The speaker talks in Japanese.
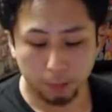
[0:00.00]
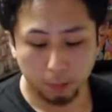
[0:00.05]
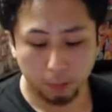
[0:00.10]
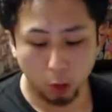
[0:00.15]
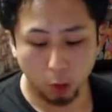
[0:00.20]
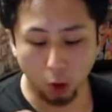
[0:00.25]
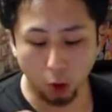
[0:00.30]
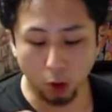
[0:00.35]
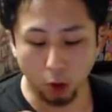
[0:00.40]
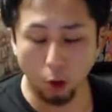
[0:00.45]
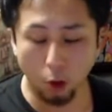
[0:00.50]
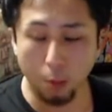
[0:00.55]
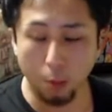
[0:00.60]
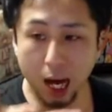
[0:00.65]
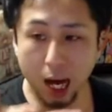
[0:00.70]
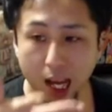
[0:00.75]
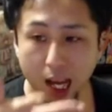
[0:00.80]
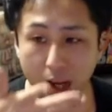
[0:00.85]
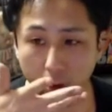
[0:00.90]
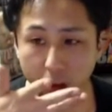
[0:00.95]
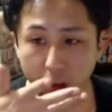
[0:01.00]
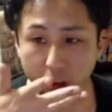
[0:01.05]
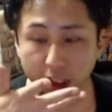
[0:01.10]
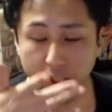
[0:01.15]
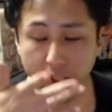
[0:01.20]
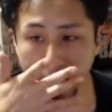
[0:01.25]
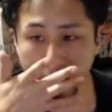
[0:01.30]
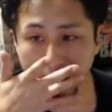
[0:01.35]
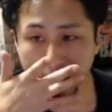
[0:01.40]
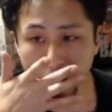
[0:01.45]
うん、俺5万円欲し
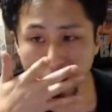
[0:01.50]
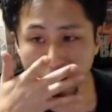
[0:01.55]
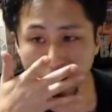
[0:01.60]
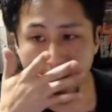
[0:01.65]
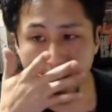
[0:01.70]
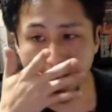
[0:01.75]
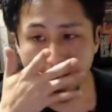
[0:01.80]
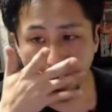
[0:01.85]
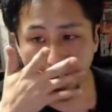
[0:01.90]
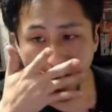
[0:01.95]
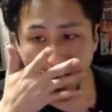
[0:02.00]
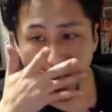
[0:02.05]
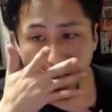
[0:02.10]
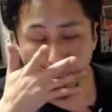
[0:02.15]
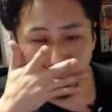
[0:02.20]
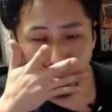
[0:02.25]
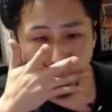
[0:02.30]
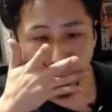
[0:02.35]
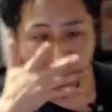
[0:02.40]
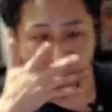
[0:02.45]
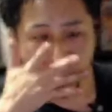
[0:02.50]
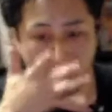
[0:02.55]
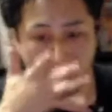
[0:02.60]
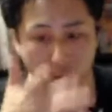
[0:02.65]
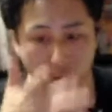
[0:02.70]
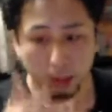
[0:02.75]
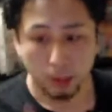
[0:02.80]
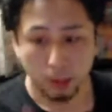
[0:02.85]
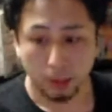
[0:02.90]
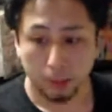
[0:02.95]
いなんて言ってねえわ。
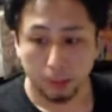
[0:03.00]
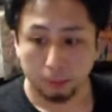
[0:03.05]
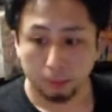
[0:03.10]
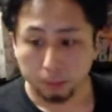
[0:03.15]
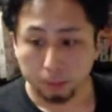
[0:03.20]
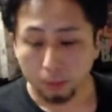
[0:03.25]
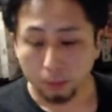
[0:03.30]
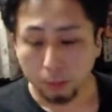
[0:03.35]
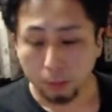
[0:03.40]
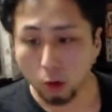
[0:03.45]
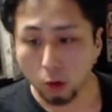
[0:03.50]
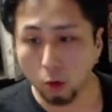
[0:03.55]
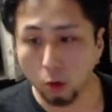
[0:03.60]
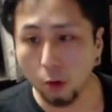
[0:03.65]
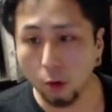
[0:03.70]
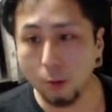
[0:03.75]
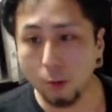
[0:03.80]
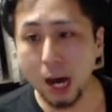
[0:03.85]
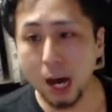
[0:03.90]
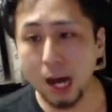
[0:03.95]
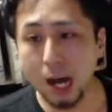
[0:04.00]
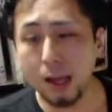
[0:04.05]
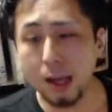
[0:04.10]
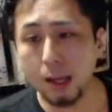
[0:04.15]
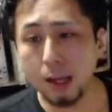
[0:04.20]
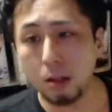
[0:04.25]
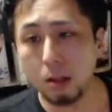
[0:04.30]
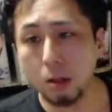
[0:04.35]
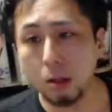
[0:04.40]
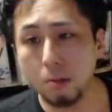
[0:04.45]
5万
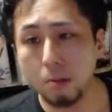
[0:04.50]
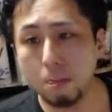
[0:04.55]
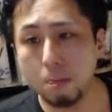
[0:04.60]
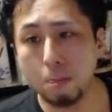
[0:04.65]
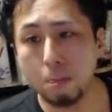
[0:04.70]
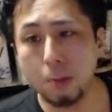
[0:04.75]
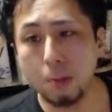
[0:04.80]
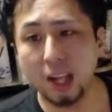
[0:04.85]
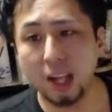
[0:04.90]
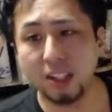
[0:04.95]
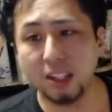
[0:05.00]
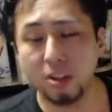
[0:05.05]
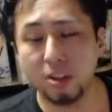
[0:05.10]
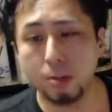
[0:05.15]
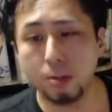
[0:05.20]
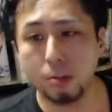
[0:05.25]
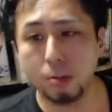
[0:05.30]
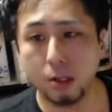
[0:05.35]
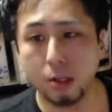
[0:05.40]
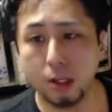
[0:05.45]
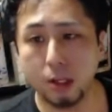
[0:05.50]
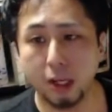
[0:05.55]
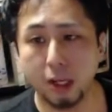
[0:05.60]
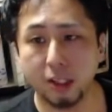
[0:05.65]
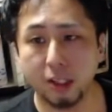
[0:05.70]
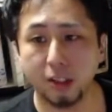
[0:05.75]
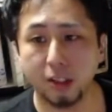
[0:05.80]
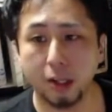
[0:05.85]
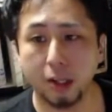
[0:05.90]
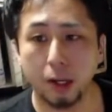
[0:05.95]
円っていうパッシブに
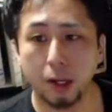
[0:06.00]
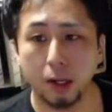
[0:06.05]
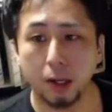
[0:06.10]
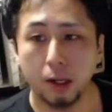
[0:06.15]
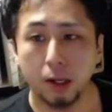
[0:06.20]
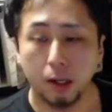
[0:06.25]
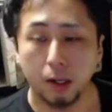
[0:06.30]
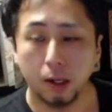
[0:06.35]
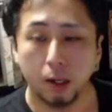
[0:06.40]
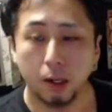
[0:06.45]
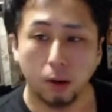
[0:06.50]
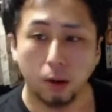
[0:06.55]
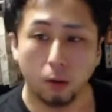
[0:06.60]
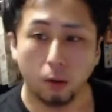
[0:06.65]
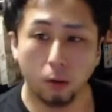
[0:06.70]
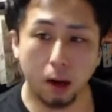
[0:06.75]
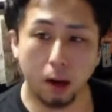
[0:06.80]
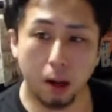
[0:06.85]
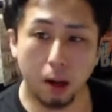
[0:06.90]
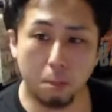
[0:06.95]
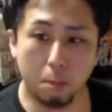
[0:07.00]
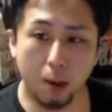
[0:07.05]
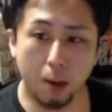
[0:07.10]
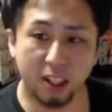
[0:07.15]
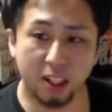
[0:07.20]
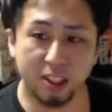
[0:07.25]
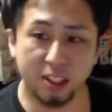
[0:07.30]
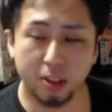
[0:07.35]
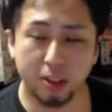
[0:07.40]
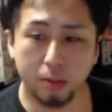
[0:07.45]
対して、俺が
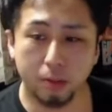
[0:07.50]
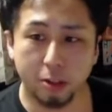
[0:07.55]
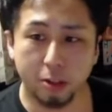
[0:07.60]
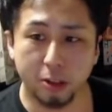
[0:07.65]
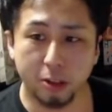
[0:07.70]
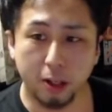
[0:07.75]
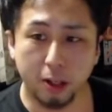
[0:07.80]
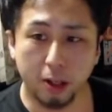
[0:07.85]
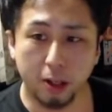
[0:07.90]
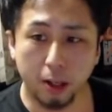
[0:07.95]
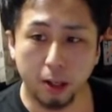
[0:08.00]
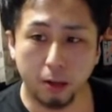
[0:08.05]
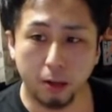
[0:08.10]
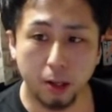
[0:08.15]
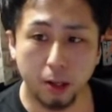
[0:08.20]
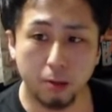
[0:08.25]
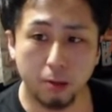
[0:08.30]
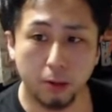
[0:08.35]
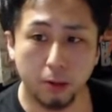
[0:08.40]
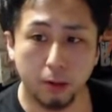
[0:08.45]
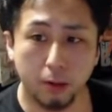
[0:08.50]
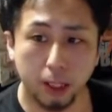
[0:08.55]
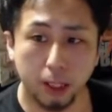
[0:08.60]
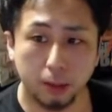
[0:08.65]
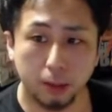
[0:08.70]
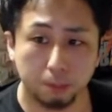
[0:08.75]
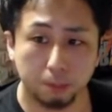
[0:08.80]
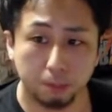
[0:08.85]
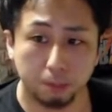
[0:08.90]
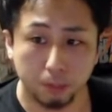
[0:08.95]
パッシブしただけだわ、それは。
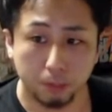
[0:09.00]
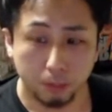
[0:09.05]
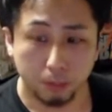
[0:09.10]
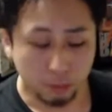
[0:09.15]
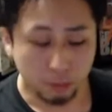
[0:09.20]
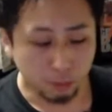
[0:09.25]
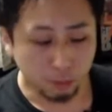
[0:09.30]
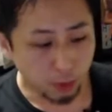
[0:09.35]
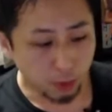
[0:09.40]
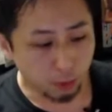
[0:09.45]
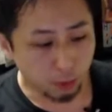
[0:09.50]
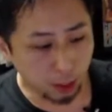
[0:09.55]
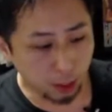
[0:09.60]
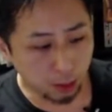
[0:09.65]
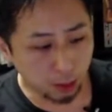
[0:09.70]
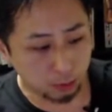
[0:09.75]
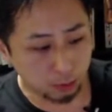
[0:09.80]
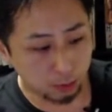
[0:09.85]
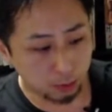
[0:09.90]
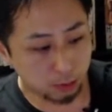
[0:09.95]
わかる？